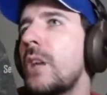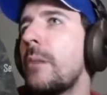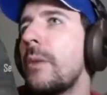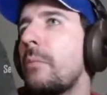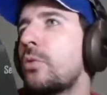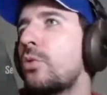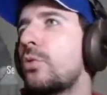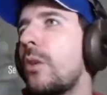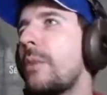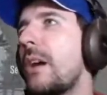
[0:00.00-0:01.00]
Abbiamo
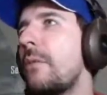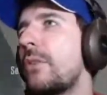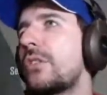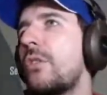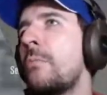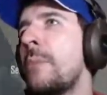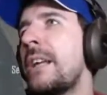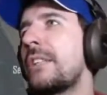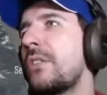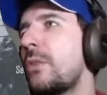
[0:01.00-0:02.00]
tutto, abbiamo. Questo è un
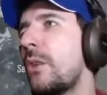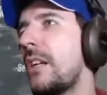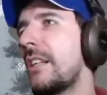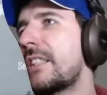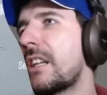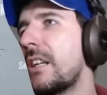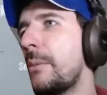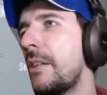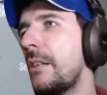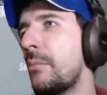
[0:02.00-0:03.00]
mezzo di quelli
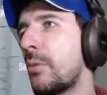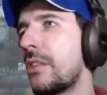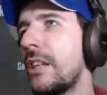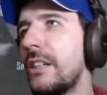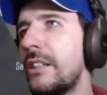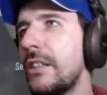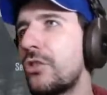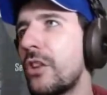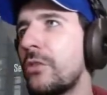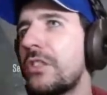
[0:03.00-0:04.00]
estremi potenti,
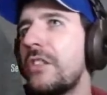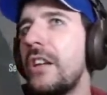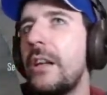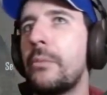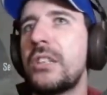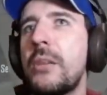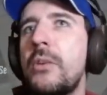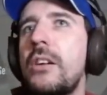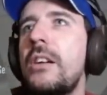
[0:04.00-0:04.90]
cioè non si vede. Allora, possiamo... non